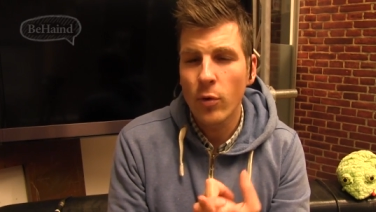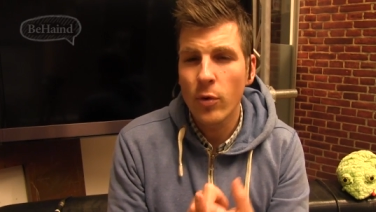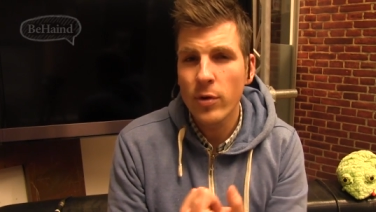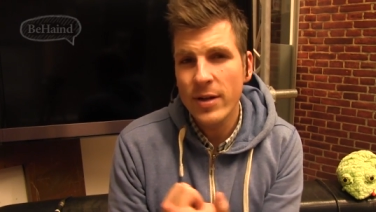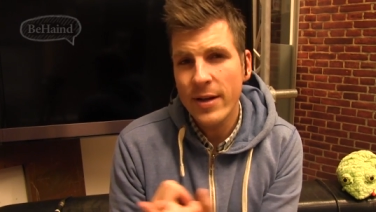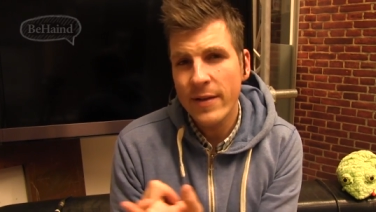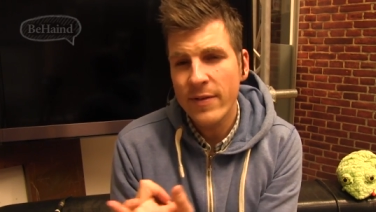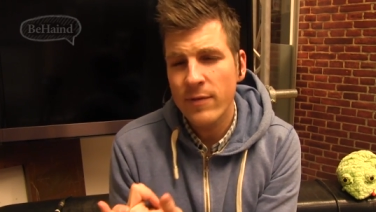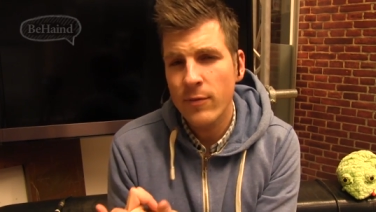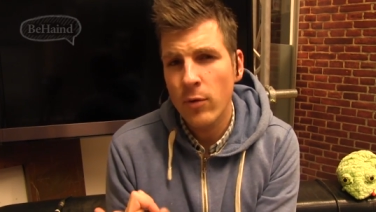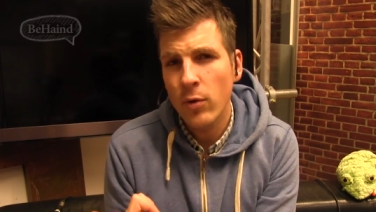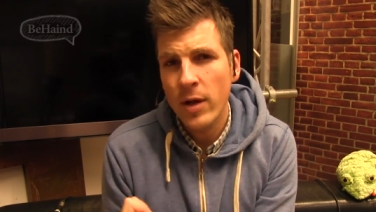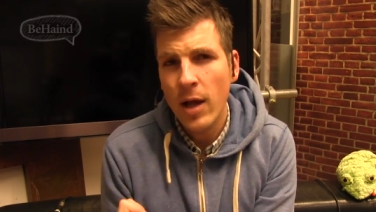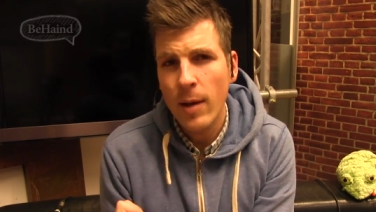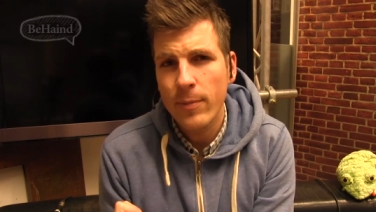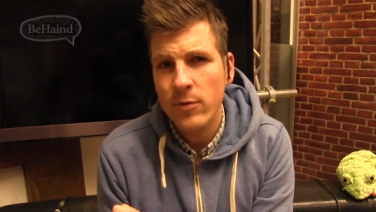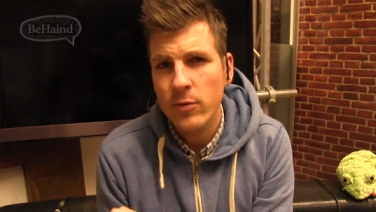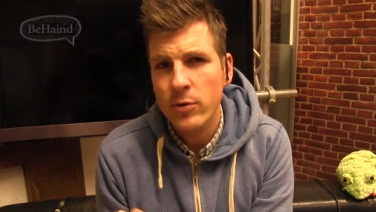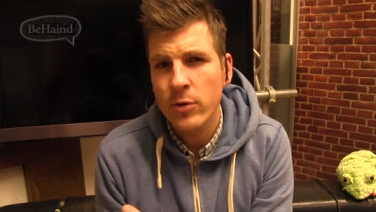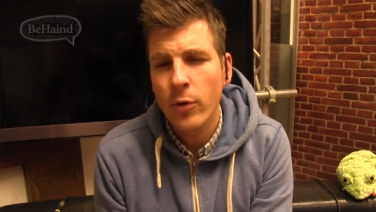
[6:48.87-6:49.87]
Und letzte Woche
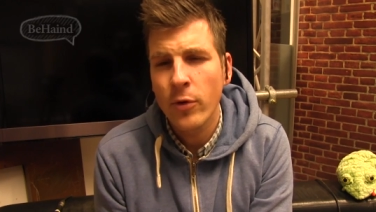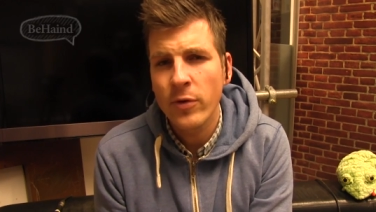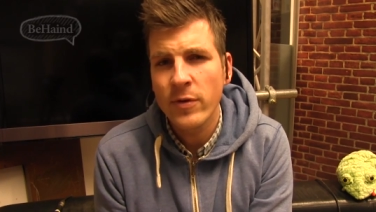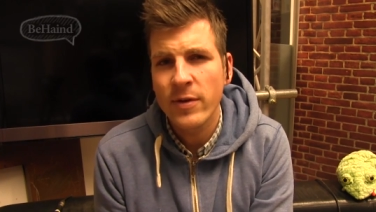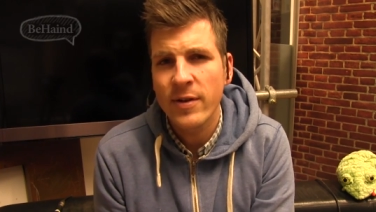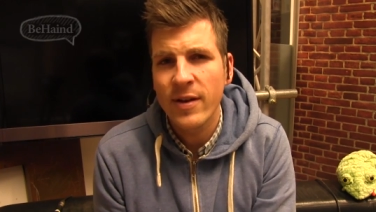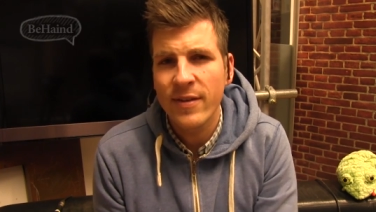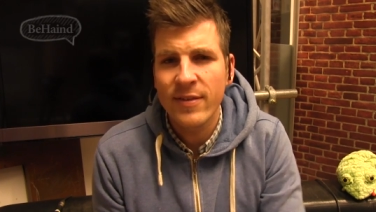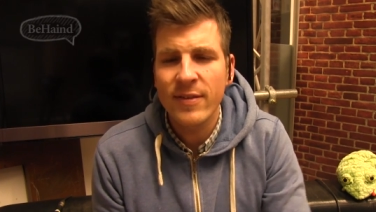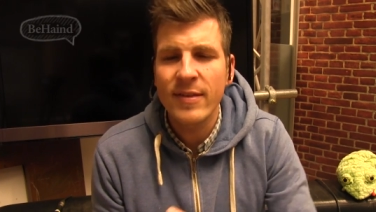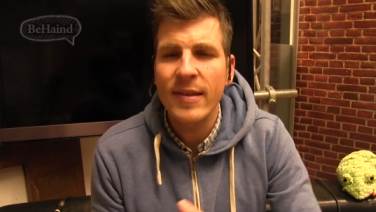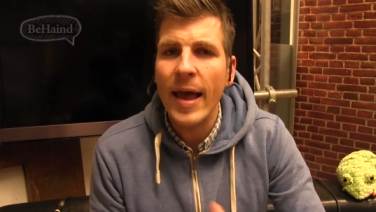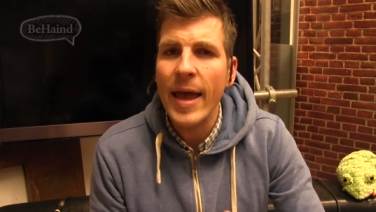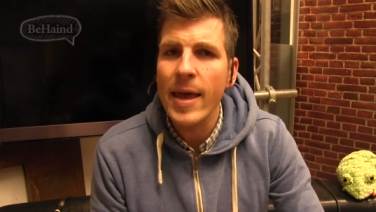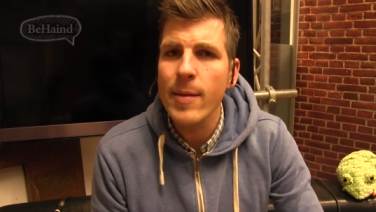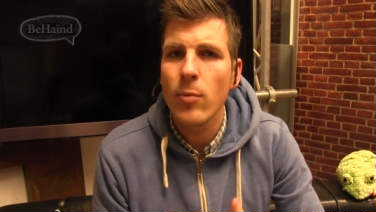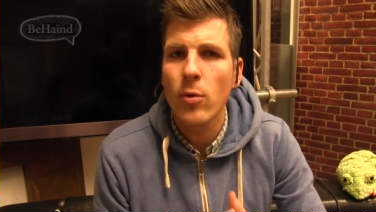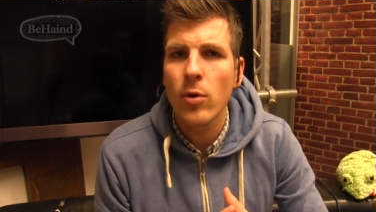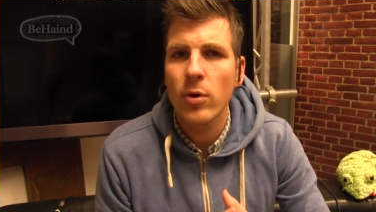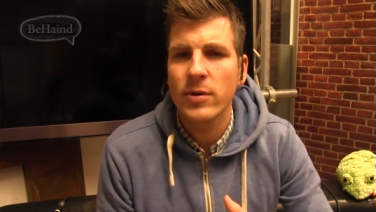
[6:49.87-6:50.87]
gab es auch Gerüchte, dass
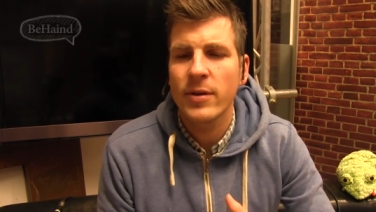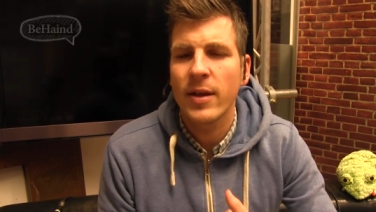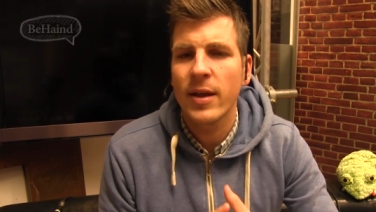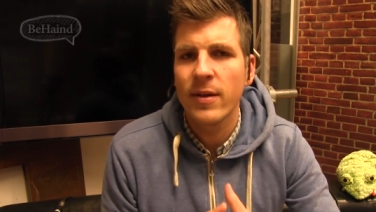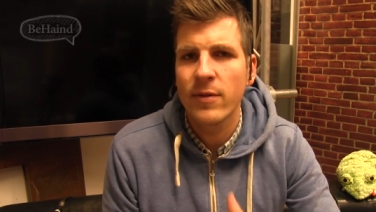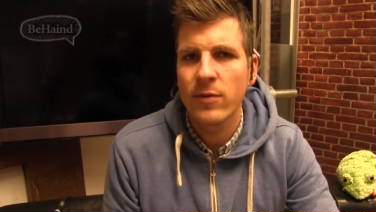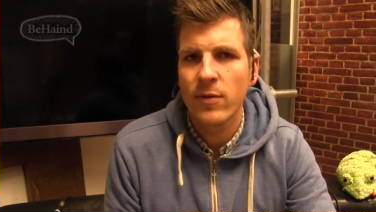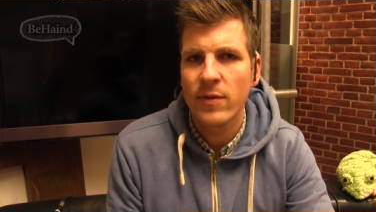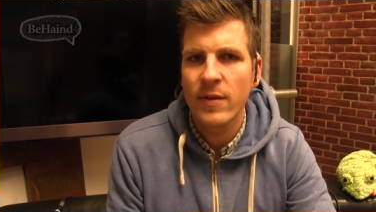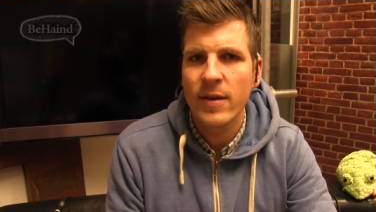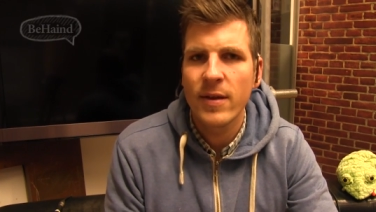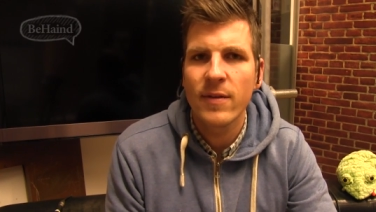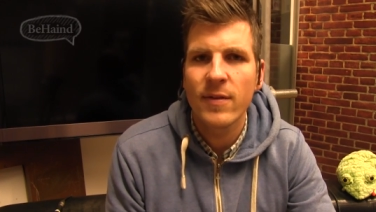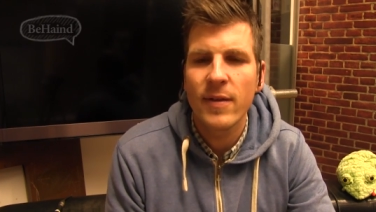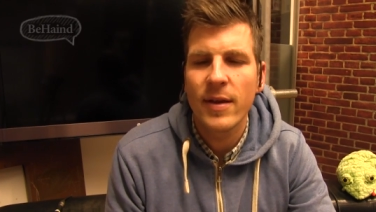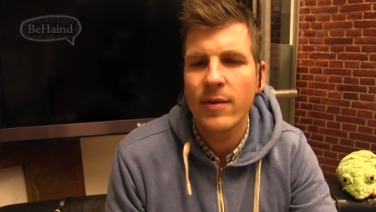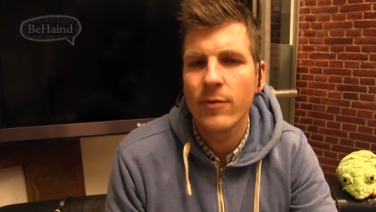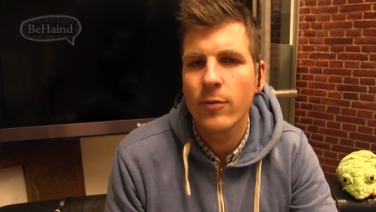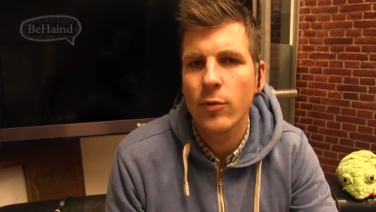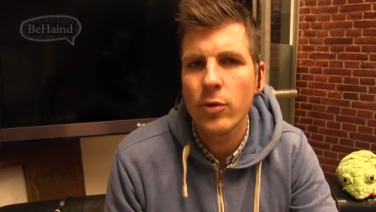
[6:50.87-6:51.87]
Cyborg darin zu sehen
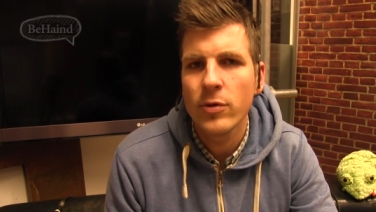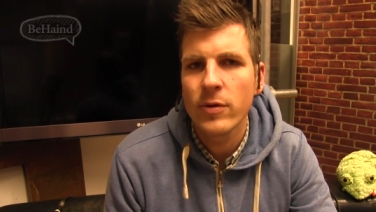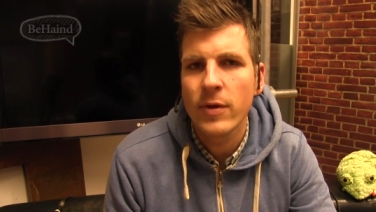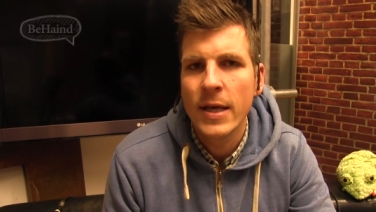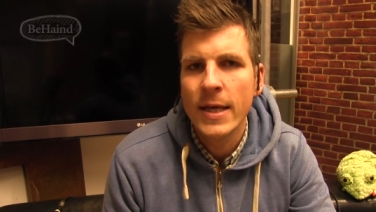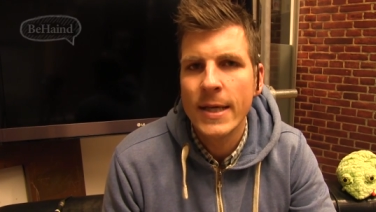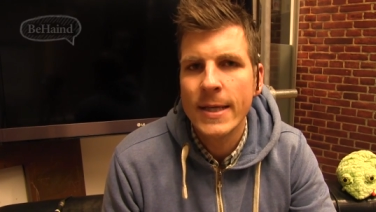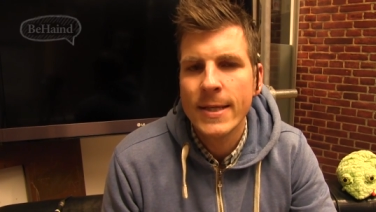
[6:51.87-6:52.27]
sein wird.